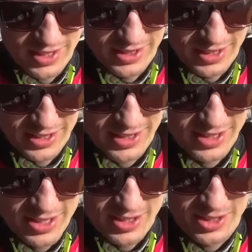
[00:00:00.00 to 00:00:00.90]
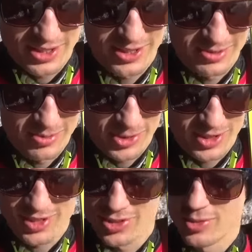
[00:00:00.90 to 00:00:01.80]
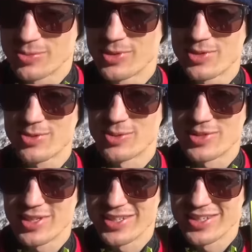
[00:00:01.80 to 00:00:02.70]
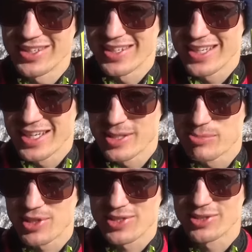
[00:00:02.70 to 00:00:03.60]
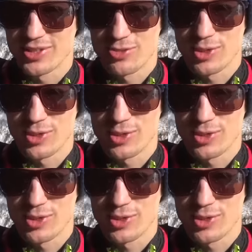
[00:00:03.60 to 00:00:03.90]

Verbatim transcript: energii e, można zaczerpnąć od słońca i, i przez to też